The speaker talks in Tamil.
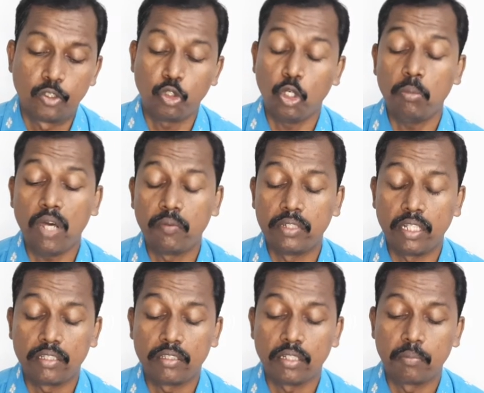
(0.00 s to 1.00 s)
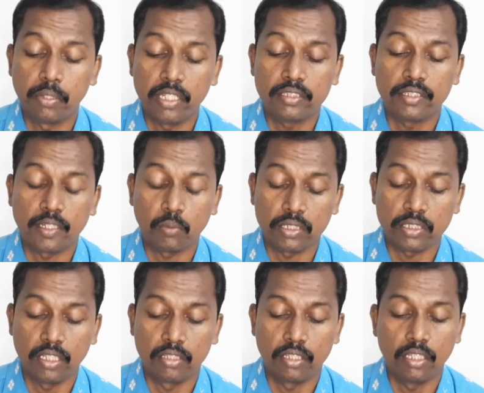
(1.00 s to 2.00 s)
தோமாவிடத்தில் பேசுகிற
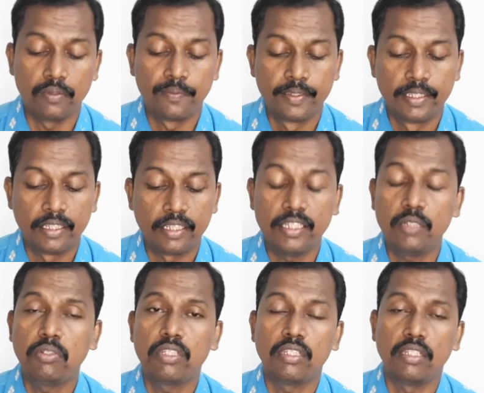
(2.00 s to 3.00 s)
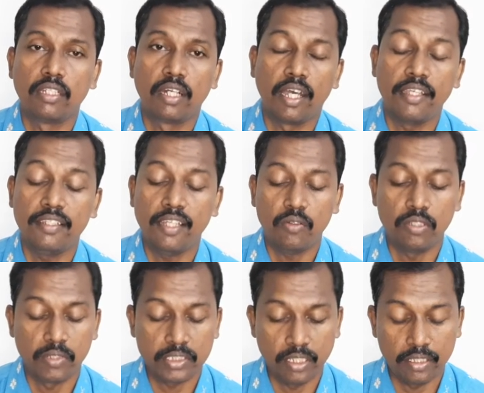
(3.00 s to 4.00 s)
வசனத்தை இருபத்தி ஐந்தாவது
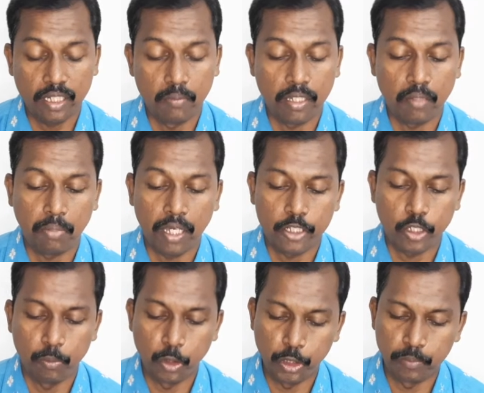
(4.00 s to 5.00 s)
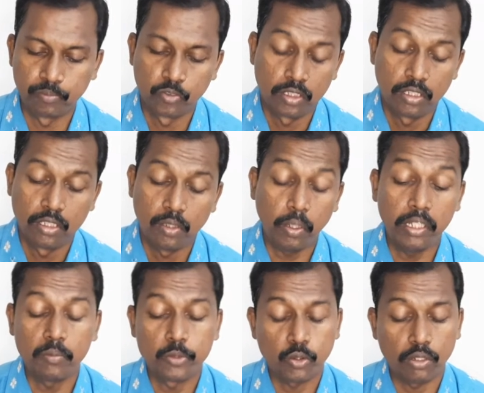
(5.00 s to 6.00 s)
வசனத்தில் நம்மளால் பார்க்க முடியும்
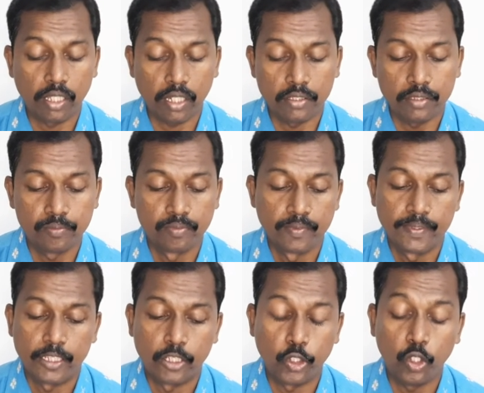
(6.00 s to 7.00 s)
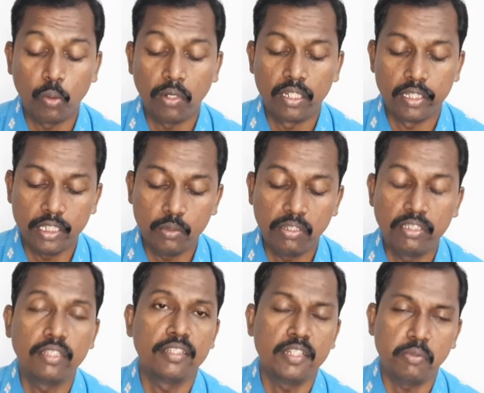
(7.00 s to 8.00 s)
வேதம் சொல்கிறது யோவான் இருபது
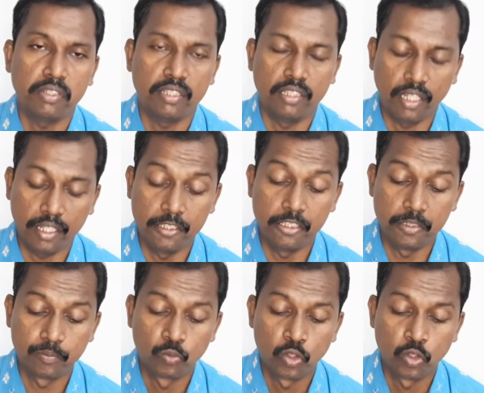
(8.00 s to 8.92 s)
இருபத்தி ஐந்து